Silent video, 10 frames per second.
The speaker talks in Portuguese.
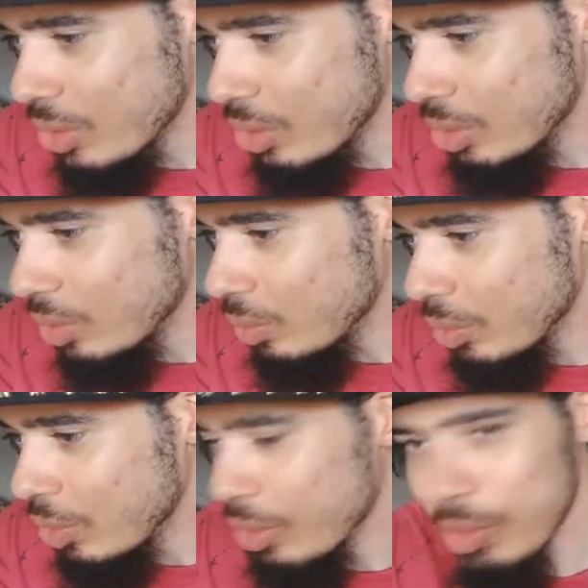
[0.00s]
eu
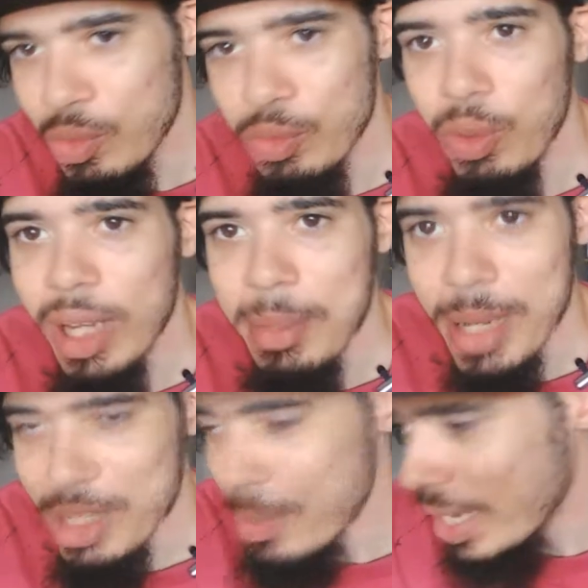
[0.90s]
não vou lá
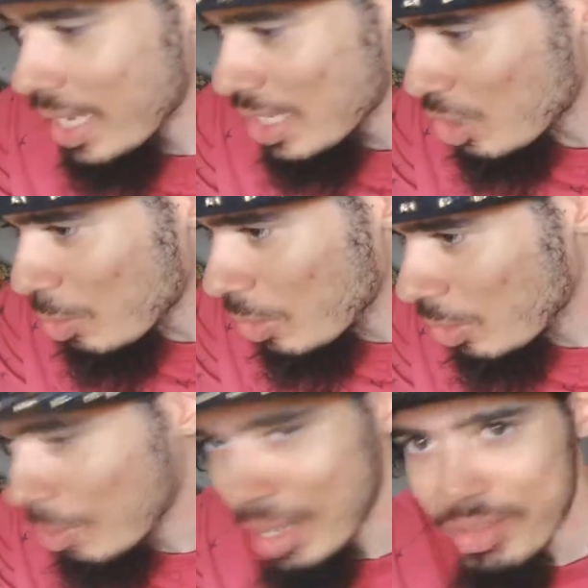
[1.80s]
embaixo pegar só
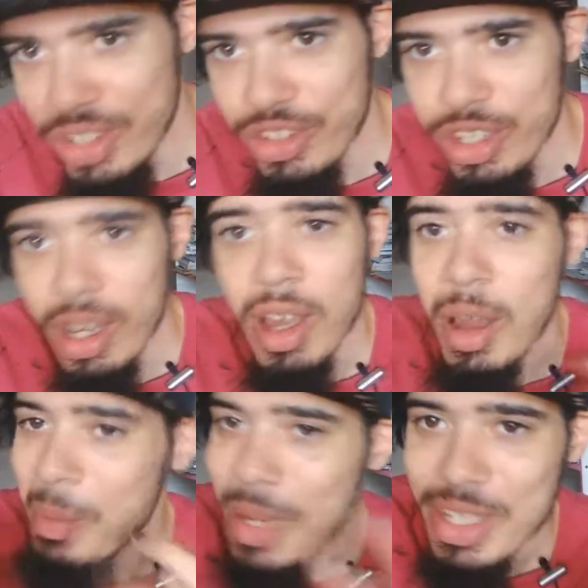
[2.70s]
para pra vestir,
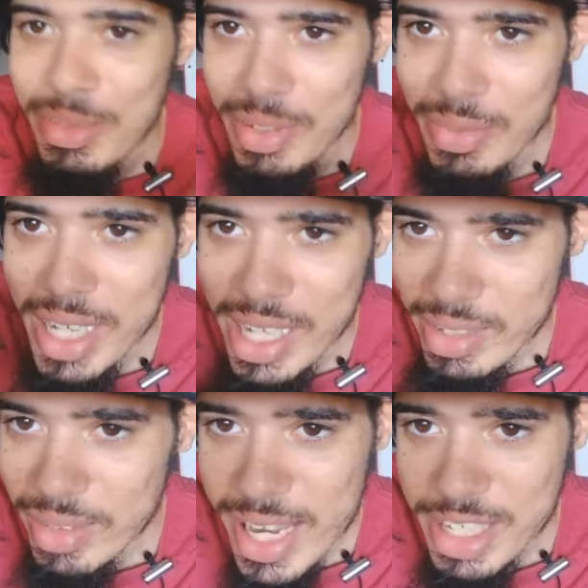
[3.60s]
mas enfim, vai,
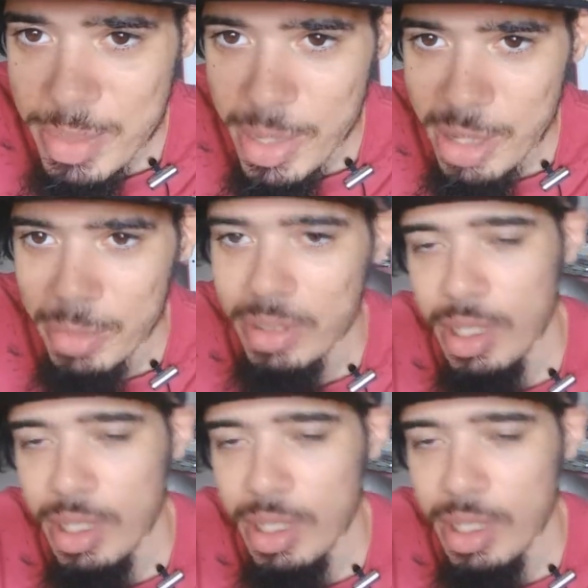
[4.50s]
vai assim mesmo.